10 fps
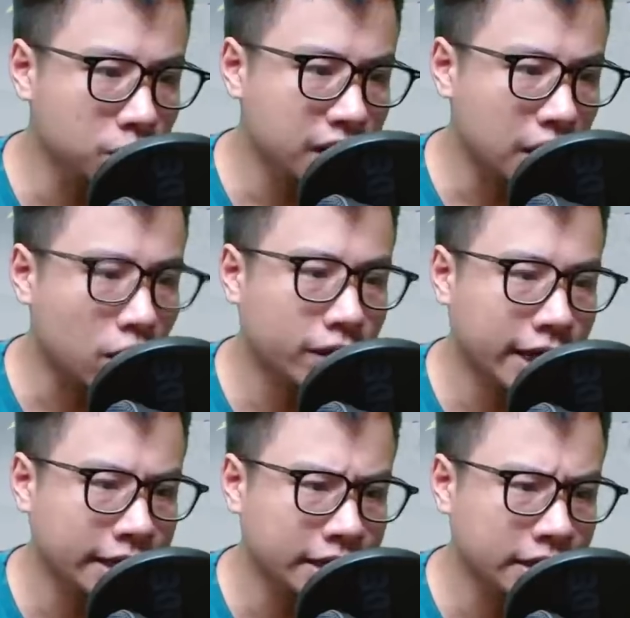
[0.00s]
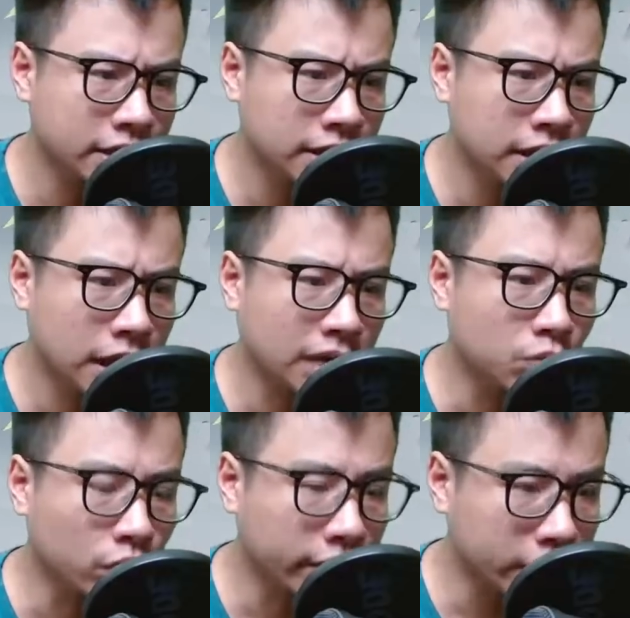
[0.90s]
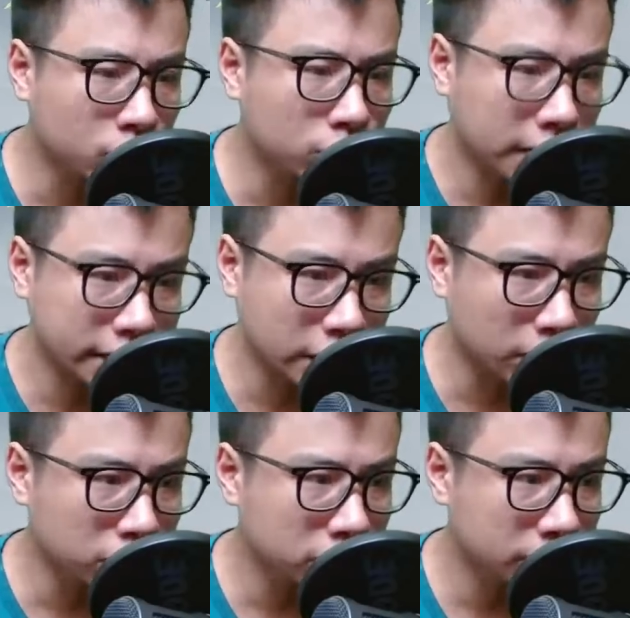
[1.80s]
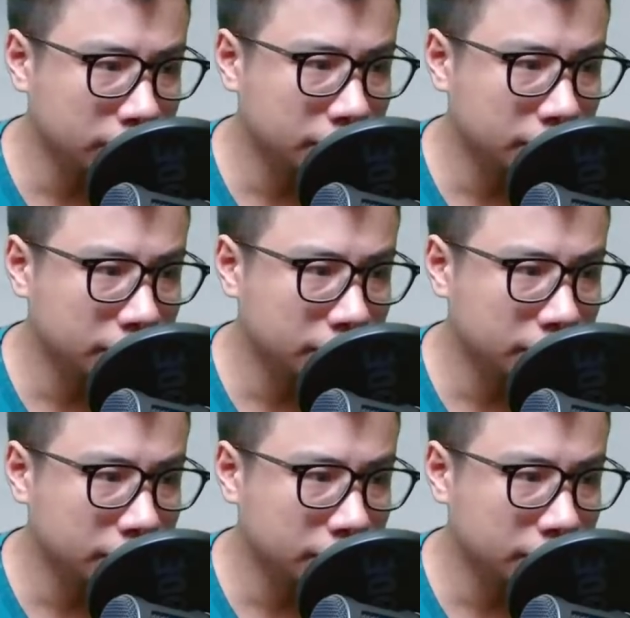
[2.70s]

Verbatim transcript: đấu rằng co này Hắn muốn kết thúc nhanh chóng